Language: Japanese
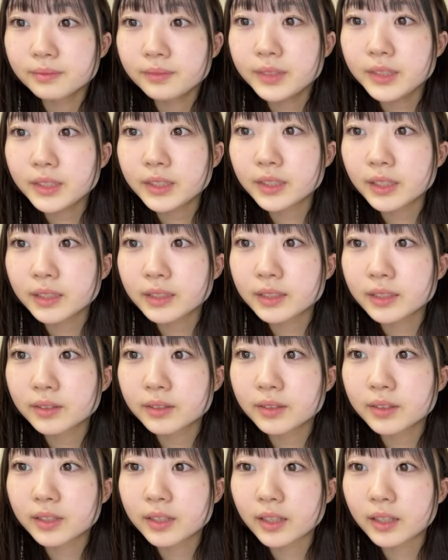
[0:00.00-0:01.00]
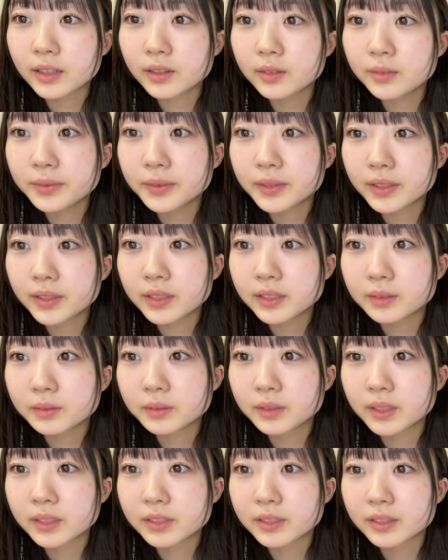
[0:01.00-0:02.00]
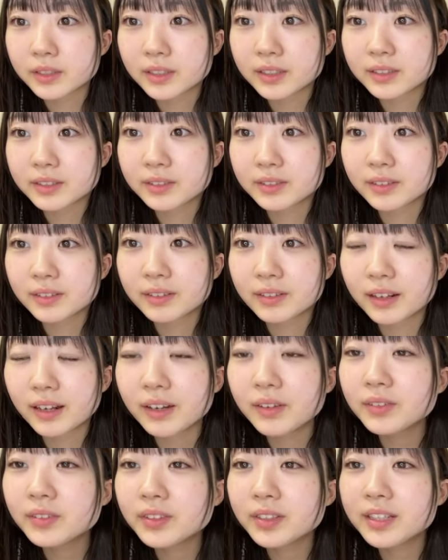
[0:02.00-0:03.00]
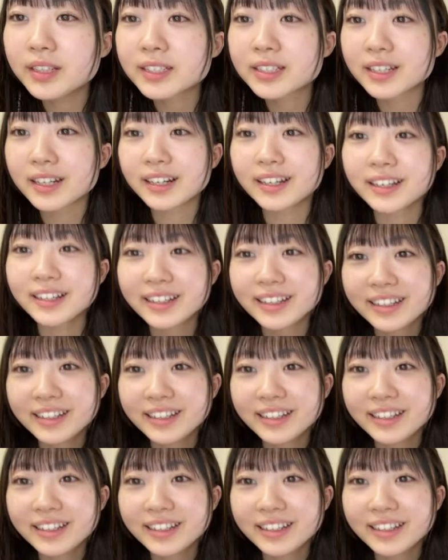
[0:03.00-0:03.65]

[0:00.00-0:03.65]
姉ちゃん朝起きて5秒でいつもテンションになりそうなぐらいあ本当ですか